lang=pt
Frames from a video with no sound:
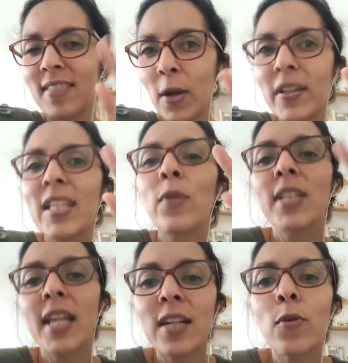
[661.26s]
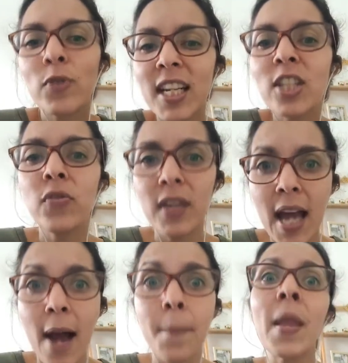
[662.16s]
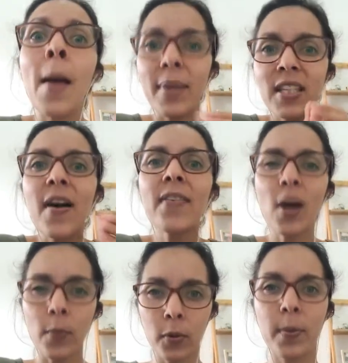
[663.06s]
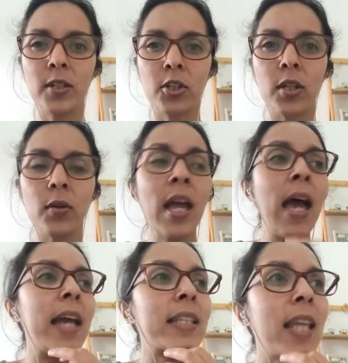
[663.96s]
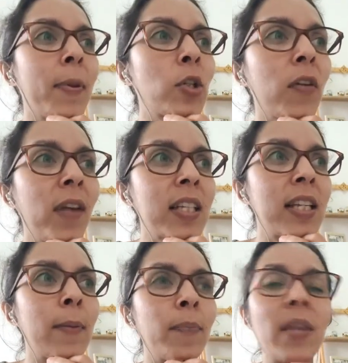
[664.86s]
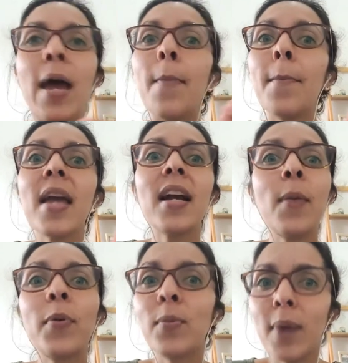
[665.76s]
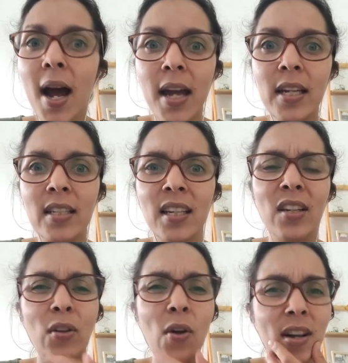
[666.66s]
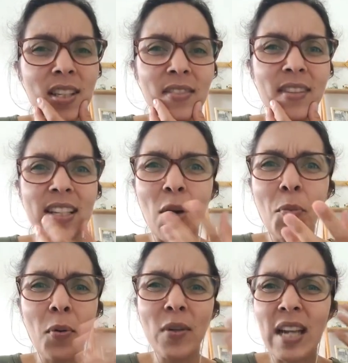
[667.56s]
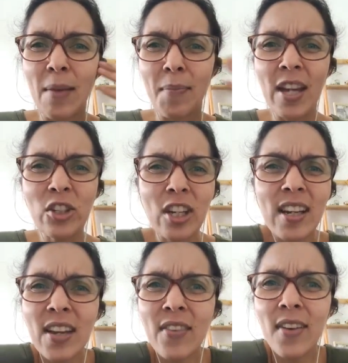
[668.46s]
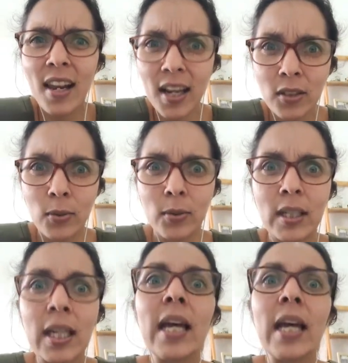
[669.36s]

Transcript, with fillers: talvez você consiga, consiga adivinhar, mas você vai ficar um pouco perdido. E de repente alguém fala assim, make up your mind. Nossa, fazer alguma coisa na mente? O que, que ele está falando?